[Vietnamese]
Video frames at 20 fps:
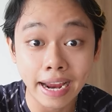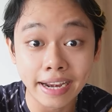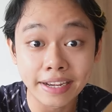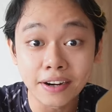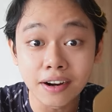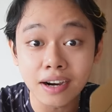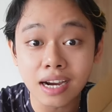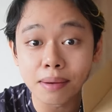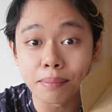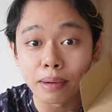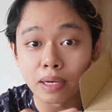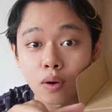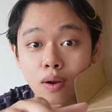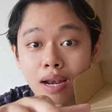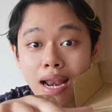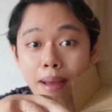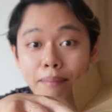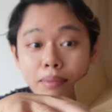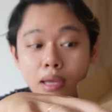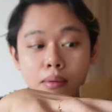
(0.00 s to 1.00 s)
ngày trước thì mình có
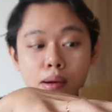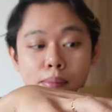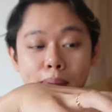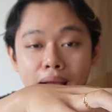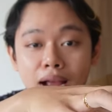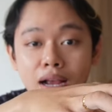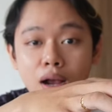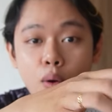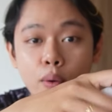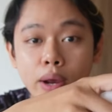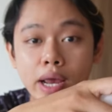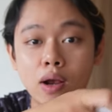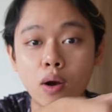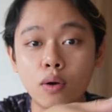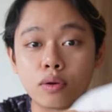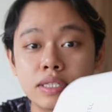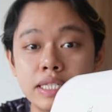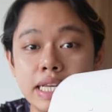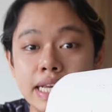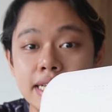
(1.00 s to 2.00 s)
làm cho mấy bạn coi cái
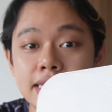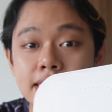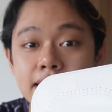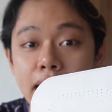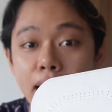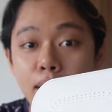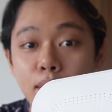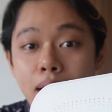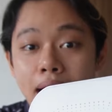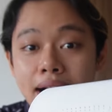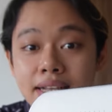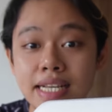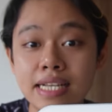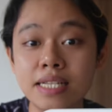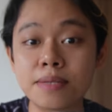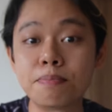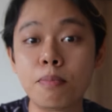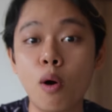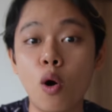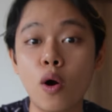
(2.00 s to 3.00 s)
con G-Cell Access